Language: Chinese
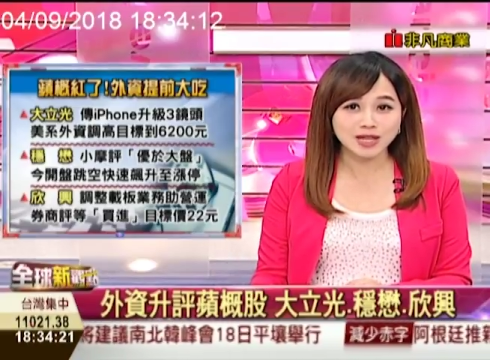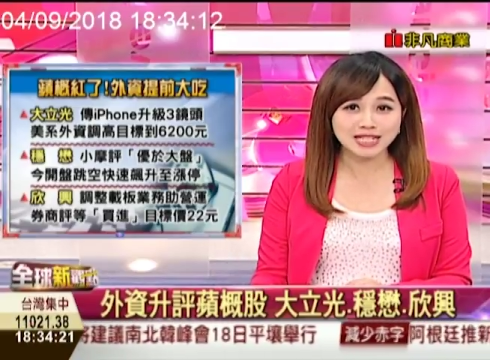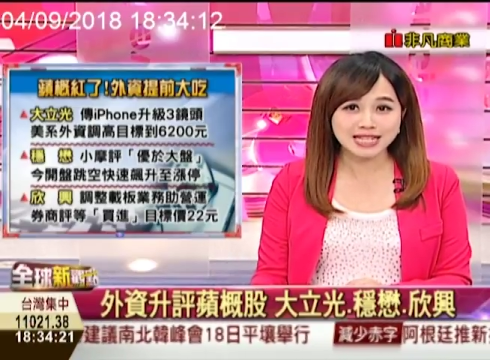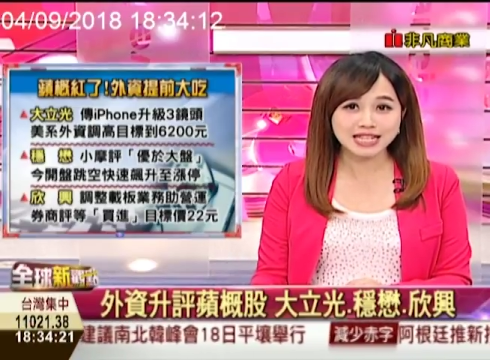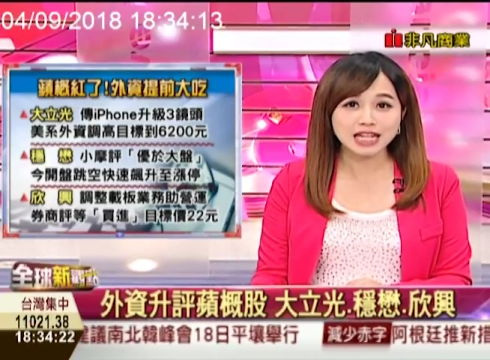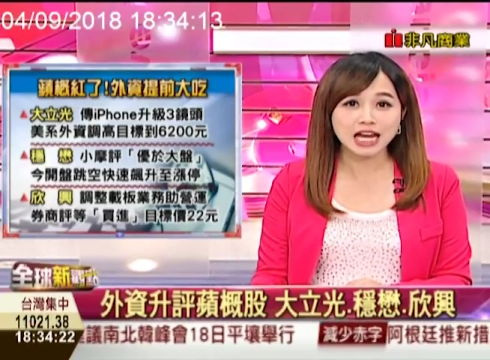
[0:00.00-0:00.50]
原
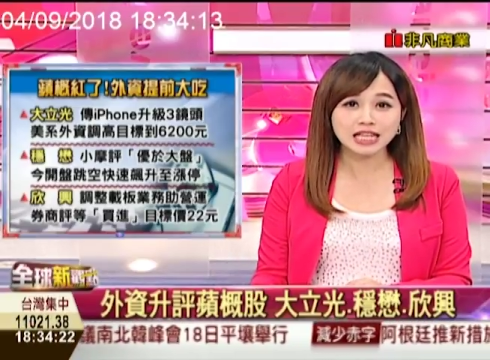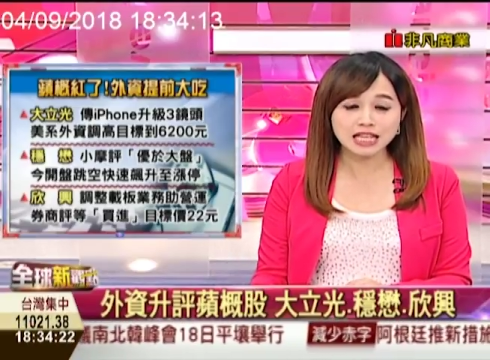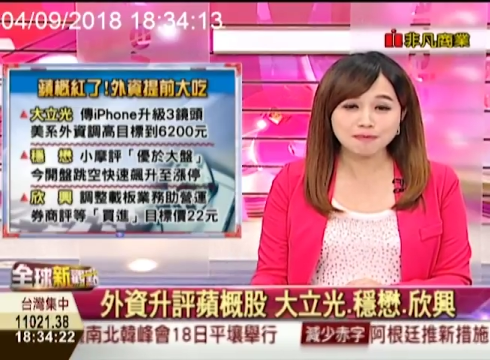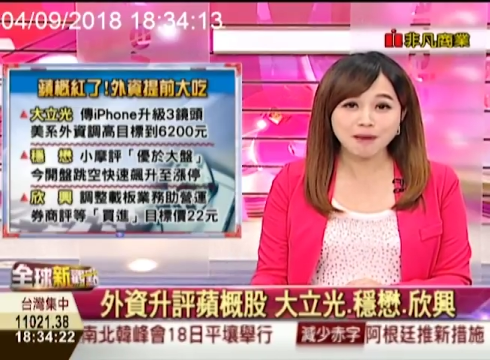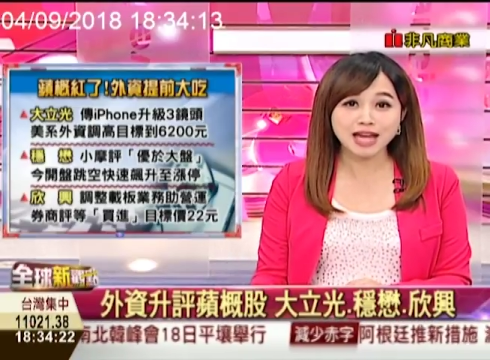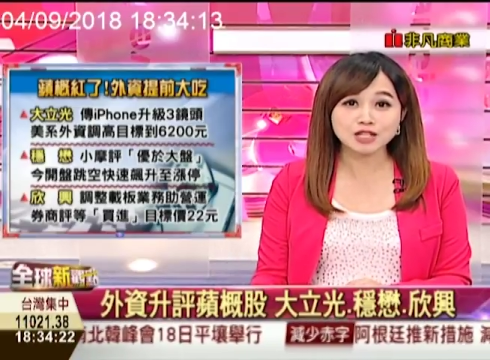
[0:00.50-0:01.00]
先的
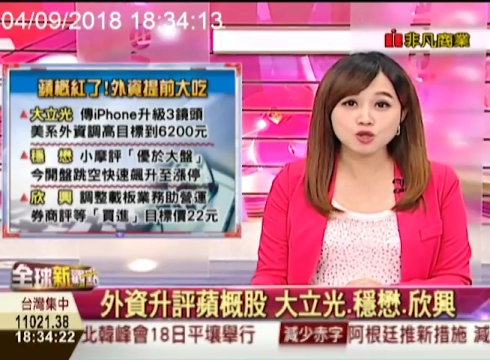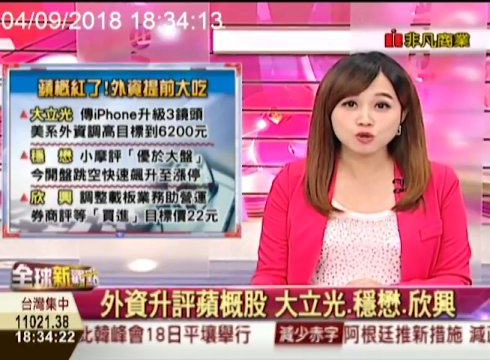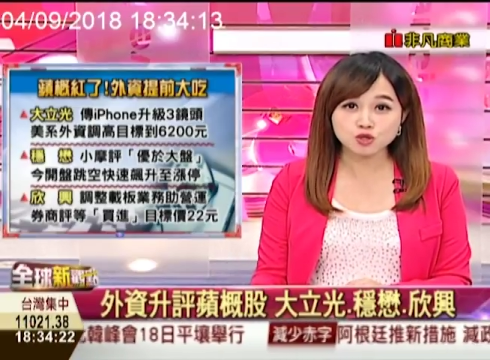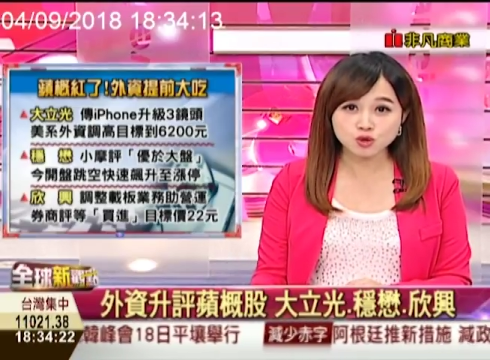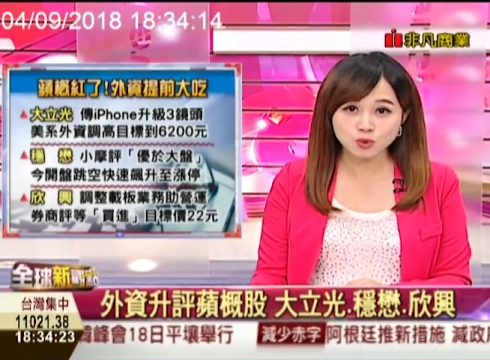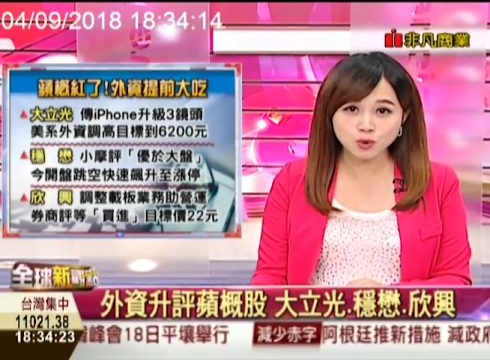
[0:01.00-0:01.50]
一百九
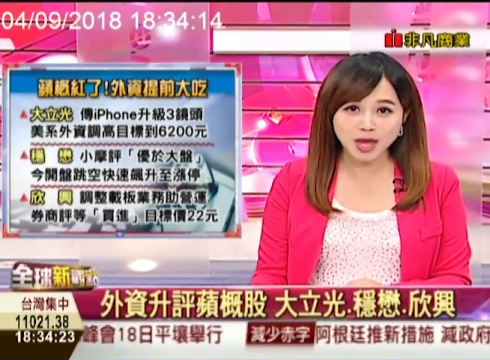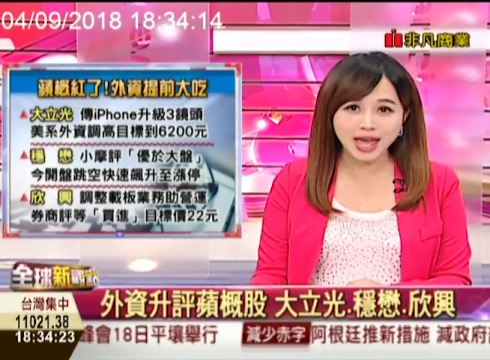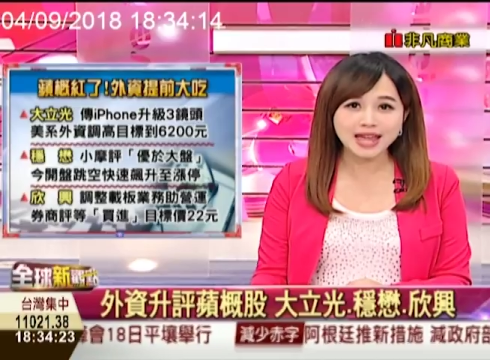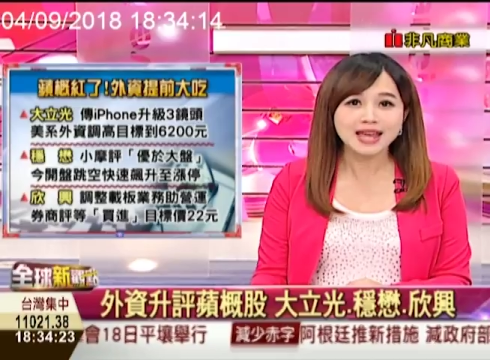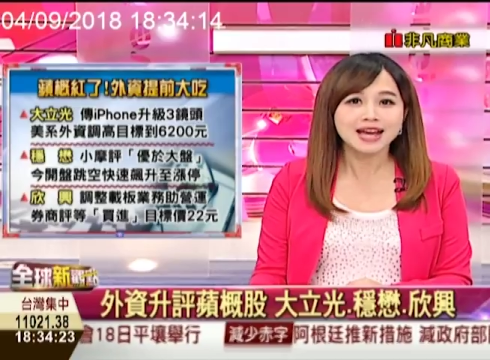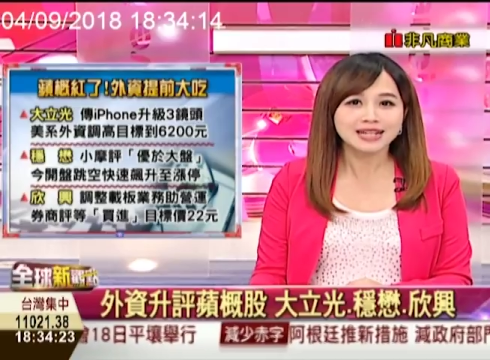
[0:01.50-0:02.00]
十五
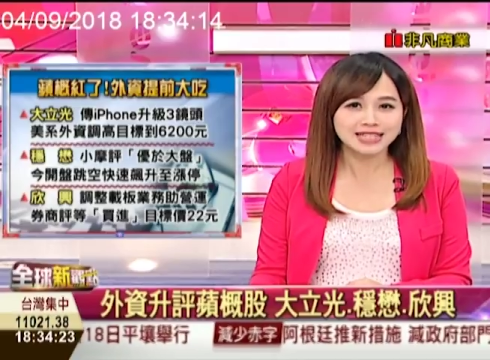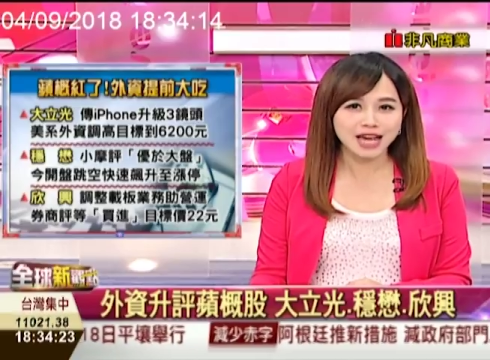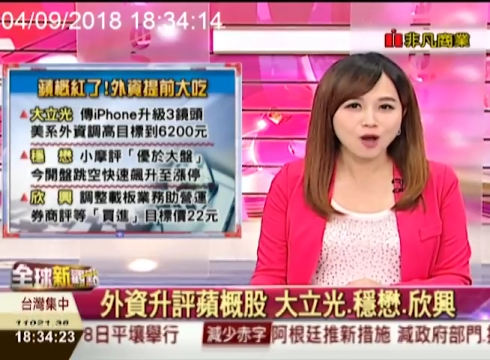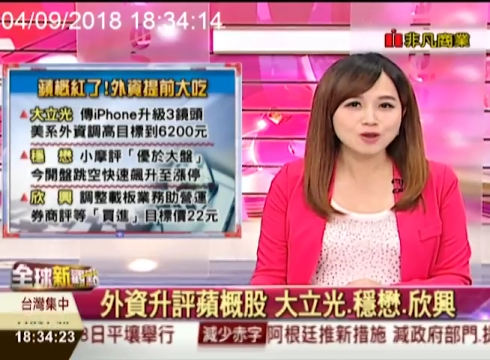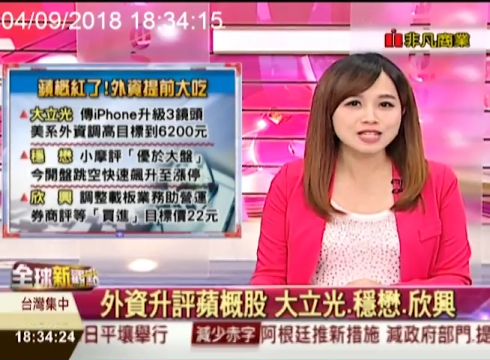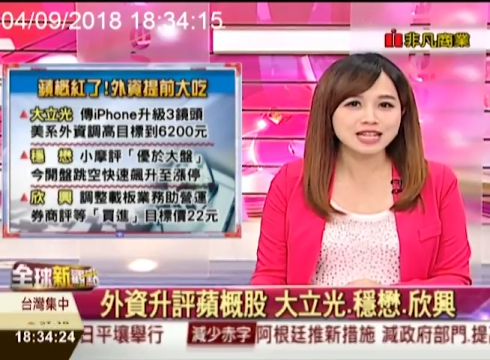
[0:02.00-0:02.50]
元
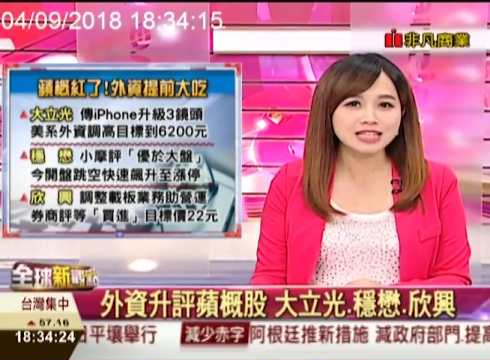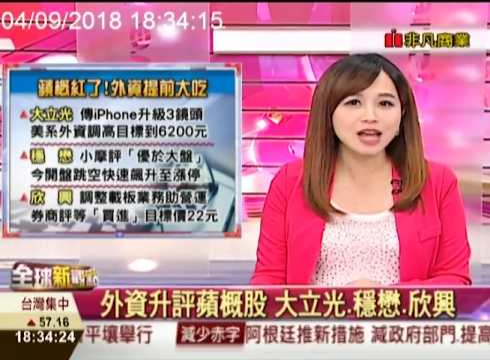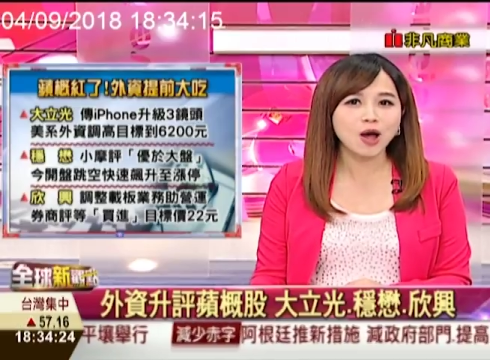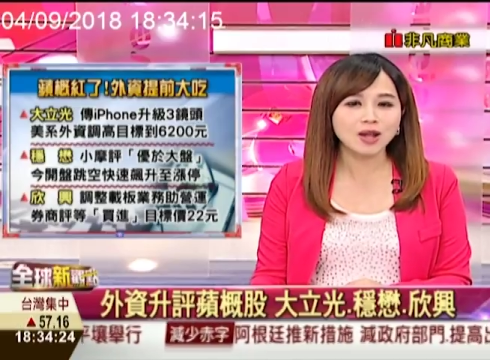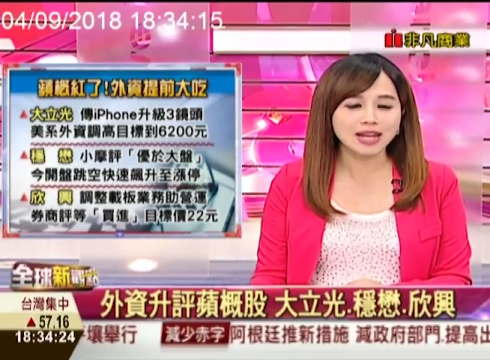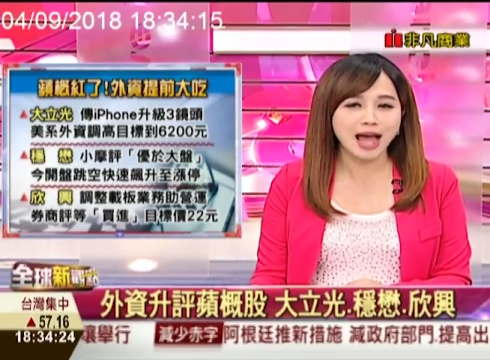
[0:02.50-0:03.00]
调升
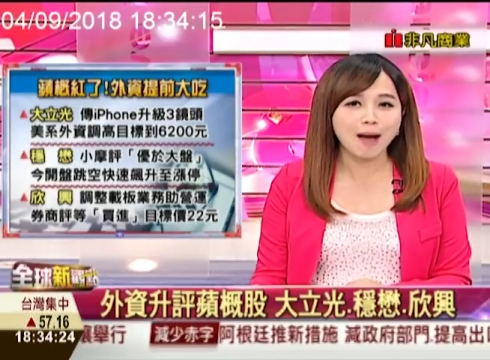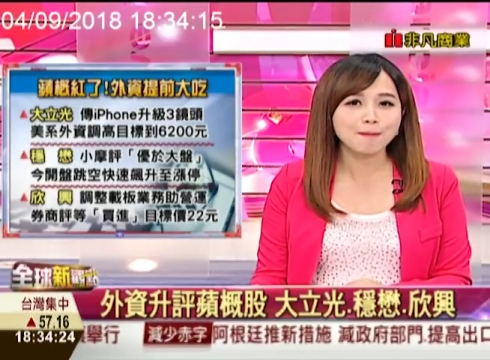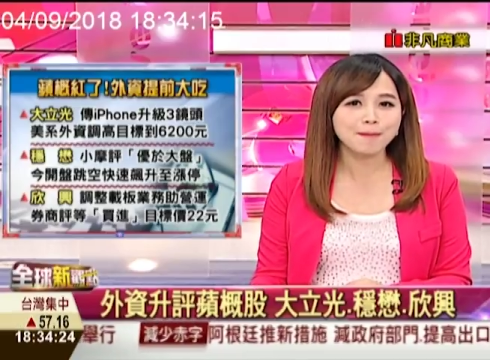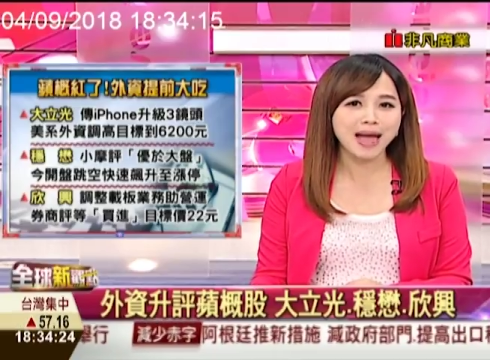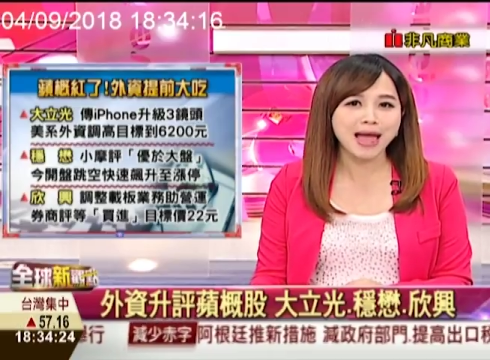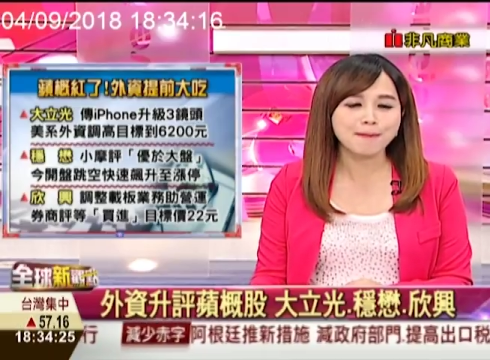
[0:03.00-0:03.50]
到两
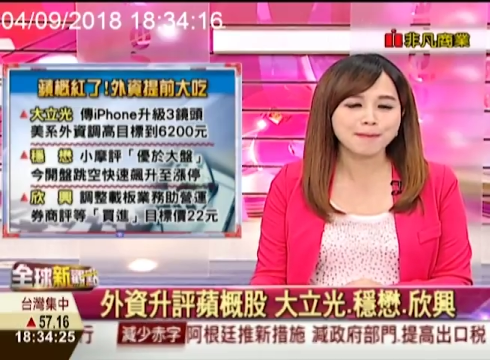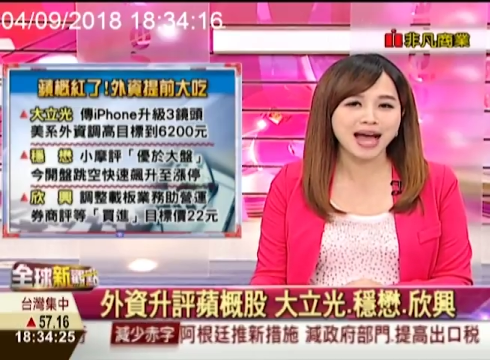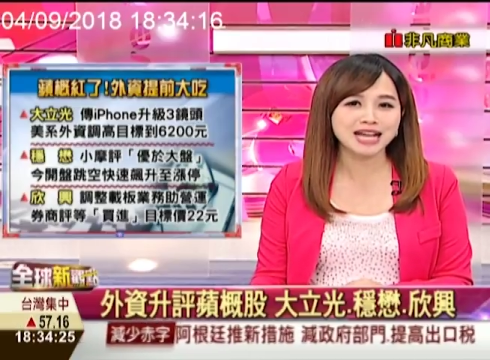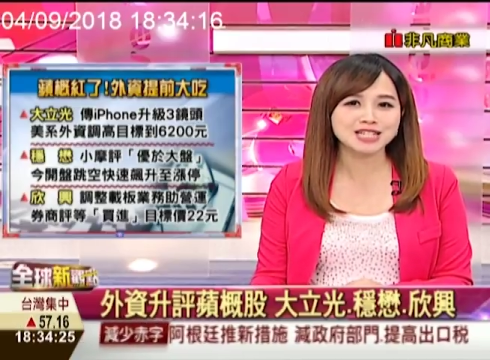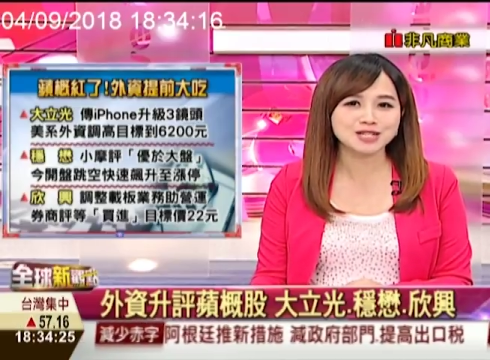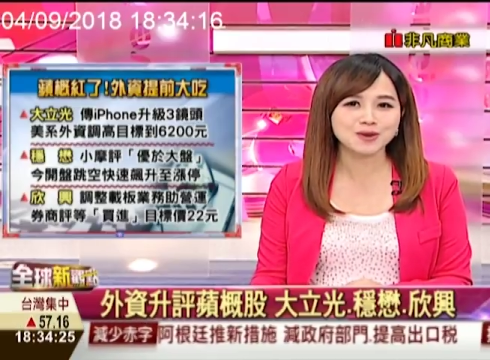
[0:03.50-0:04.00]
百
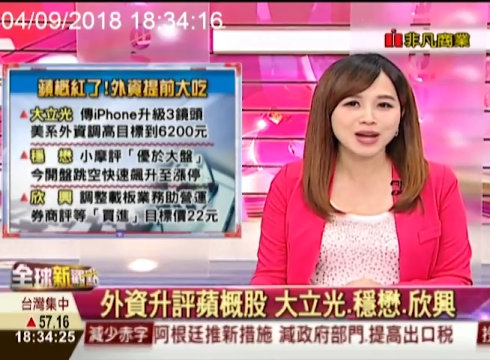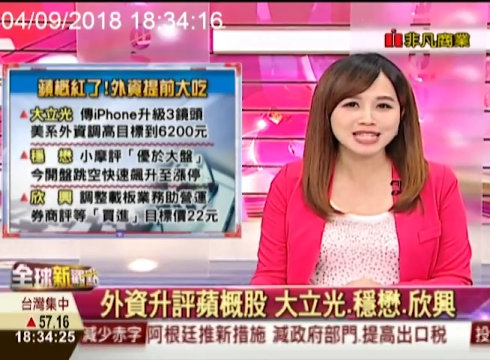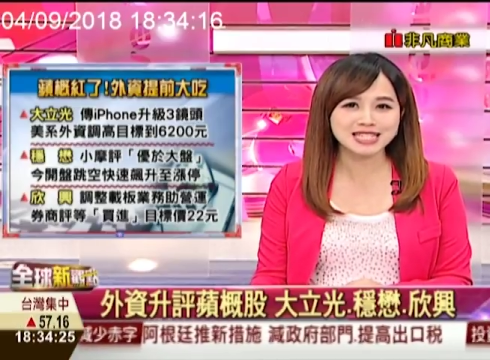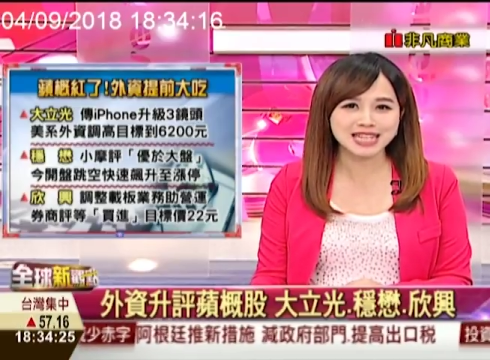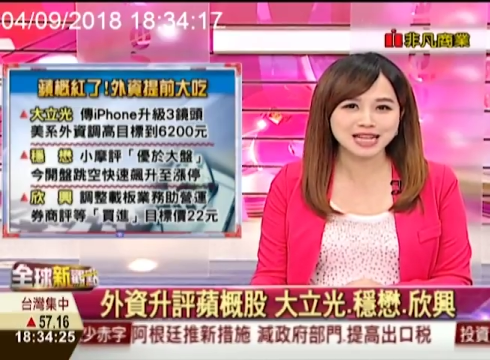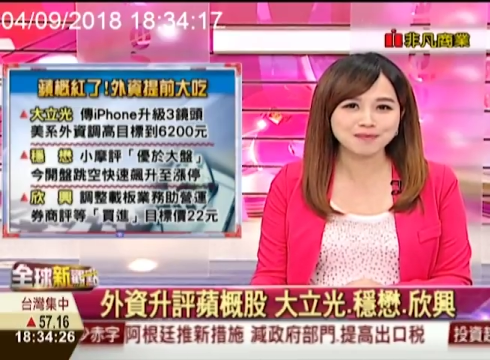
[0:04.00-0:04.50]
八十块
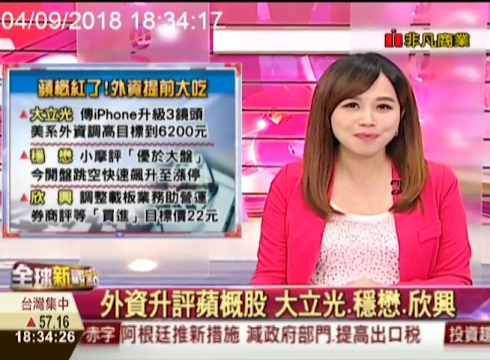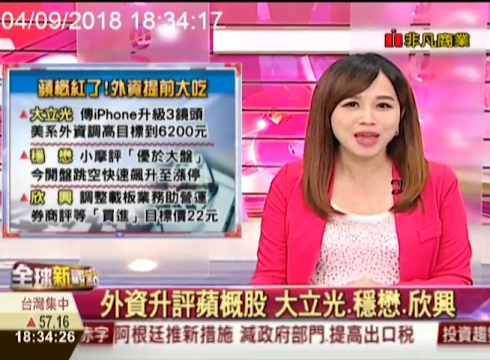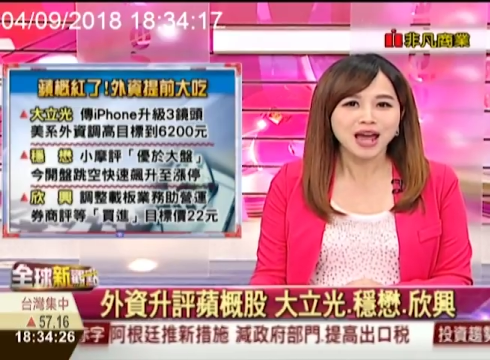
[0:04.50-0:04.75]
钱，